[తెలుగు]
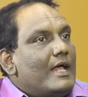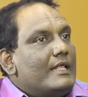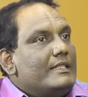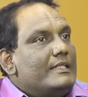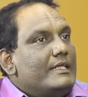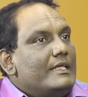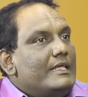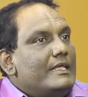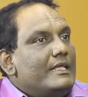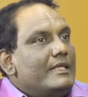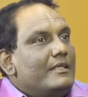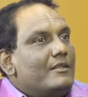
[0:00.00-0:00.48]

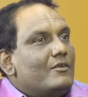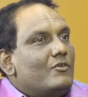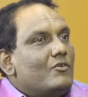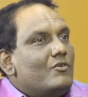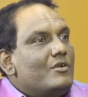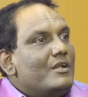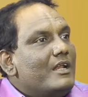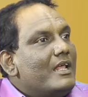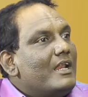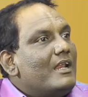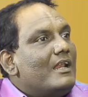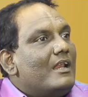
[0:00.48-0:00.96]
అది
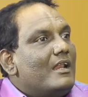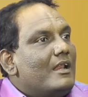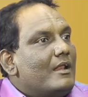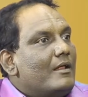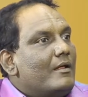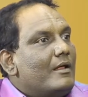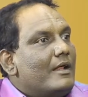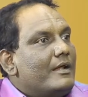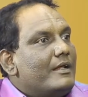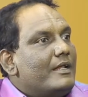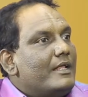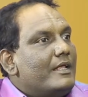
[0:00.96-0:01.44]
రెండు నెలల
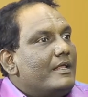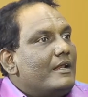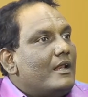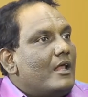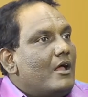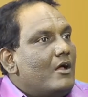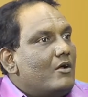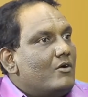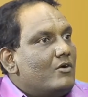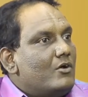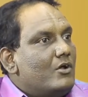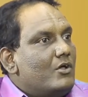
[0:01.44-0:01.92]
అంటే
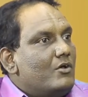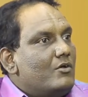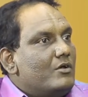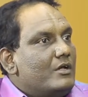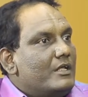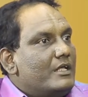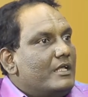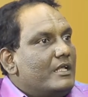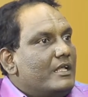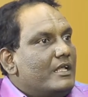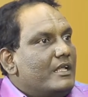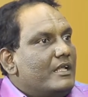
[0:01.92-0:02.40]

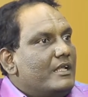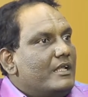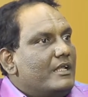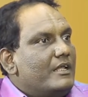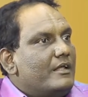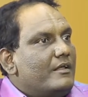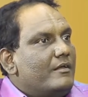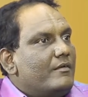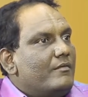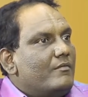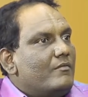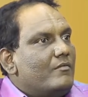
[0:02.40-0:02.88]
లాక్డౌన్కి
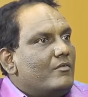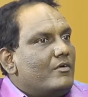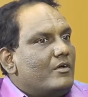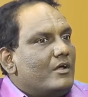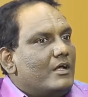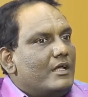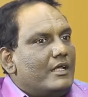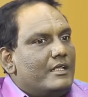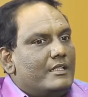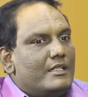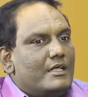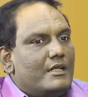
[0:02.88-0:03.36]
ఒక
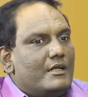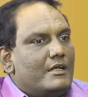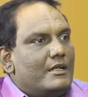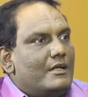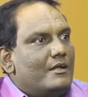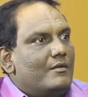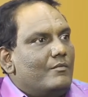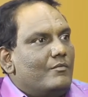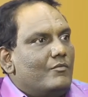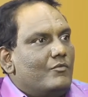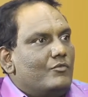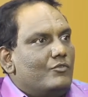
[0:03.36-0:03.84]
ఐదారు
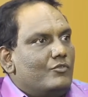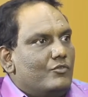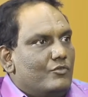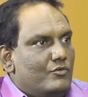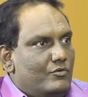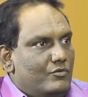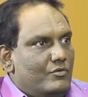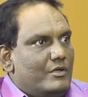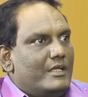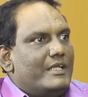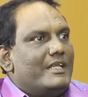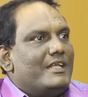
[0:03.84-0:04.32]
నెలల
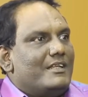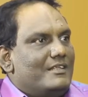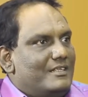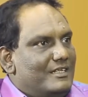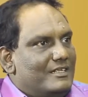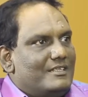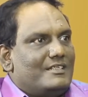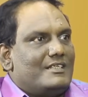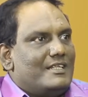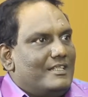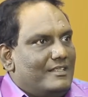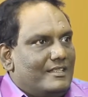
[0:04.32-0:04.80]
ముందు అయ్యాను
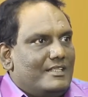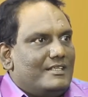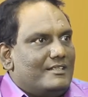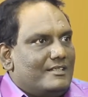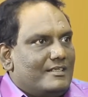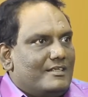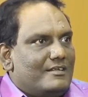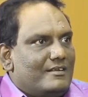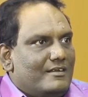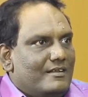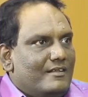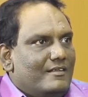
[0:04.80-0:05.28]
జస్ట్ అంతే
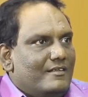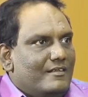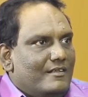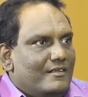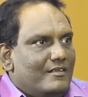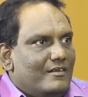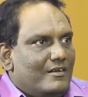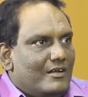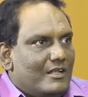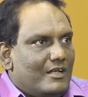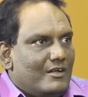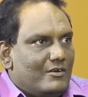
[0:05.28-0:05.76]
సార్
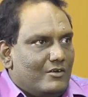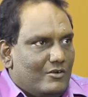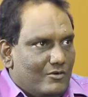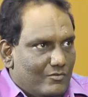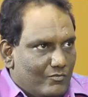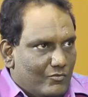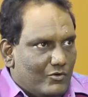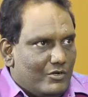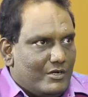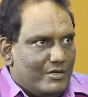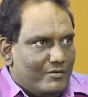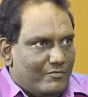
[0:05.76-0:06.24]

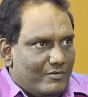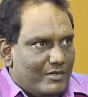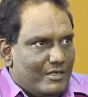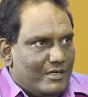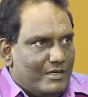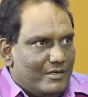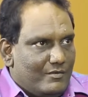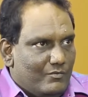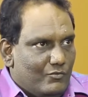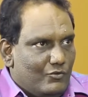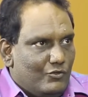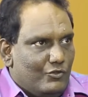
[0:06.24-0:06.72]
లాక్డౌన్ మొన్న
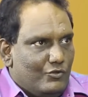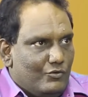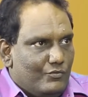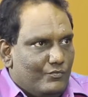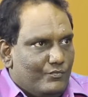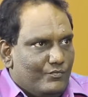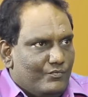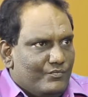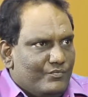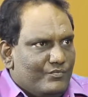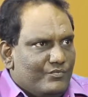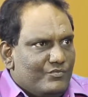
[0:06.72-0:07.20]
అవ్వడానికి ముందు
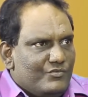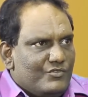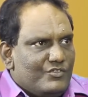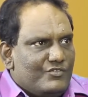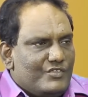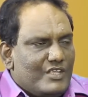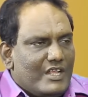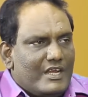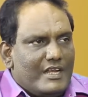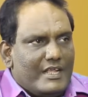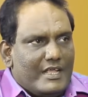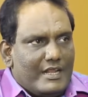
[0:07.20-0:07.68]

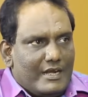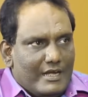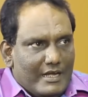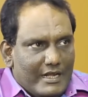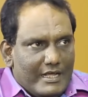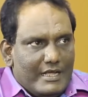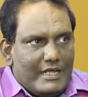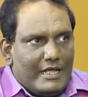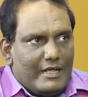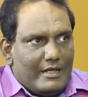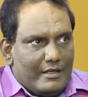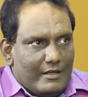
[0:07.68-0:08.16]
సరే
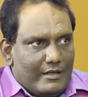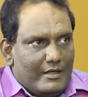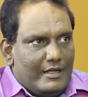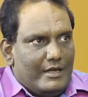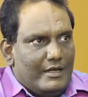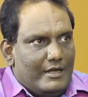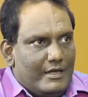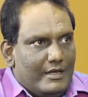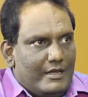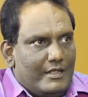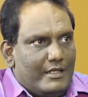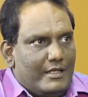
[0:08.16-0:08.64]
ఎర్లీగా
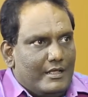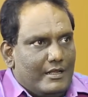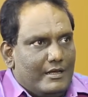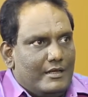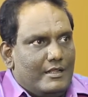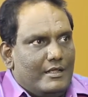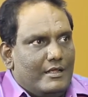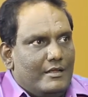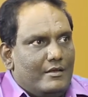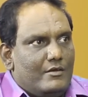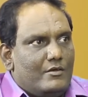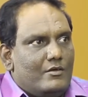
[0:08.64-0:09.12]
ఎల్
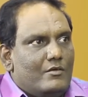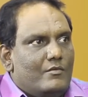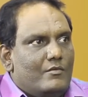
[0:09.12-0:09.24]
అంటే